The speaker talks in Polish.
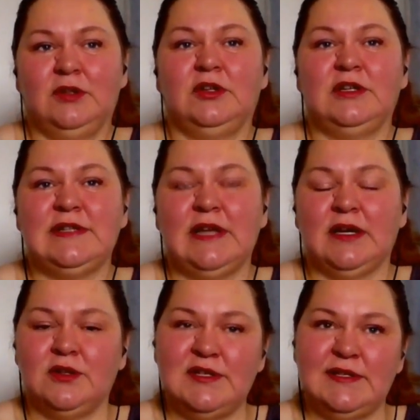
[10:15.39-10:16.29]
to jest tak,
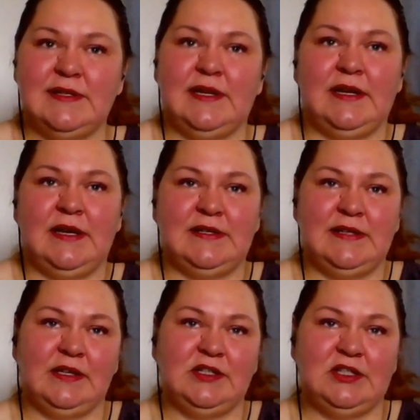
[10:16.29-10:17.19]
to jest stres,
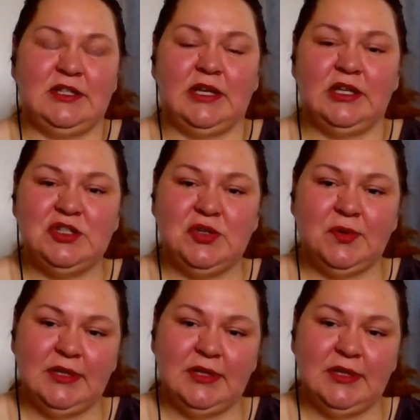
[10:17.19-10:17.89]
jakieś takie ciągłe